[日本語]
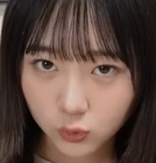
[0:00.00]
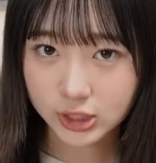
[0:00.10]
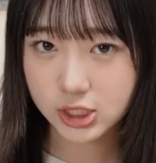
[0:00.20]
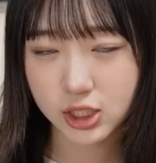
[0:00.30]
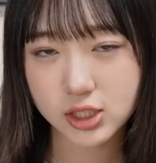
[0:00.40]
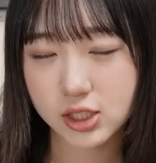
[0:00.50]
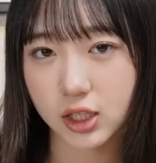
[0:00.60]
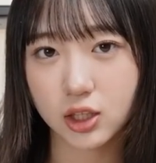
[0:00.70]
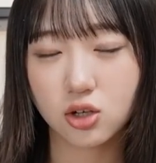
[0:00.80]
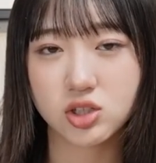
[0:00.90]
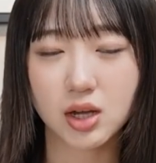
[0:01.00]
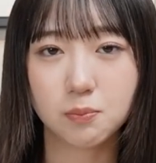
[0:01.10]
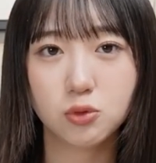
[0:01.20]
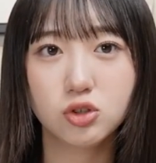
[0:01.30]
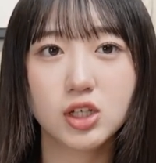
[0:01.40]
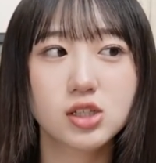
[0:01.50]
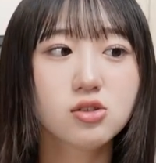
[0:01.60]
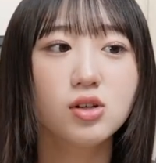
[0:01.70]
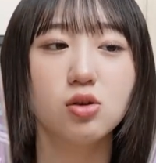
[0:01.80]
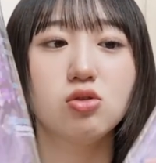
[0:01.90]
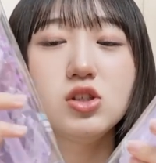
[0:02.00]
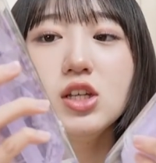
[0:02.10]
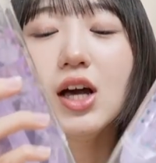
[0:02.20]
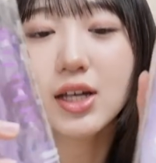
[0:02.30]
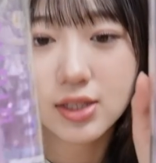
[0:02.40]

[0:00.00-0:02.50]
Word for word: 私が使っているシャンプー、リンスがこちら、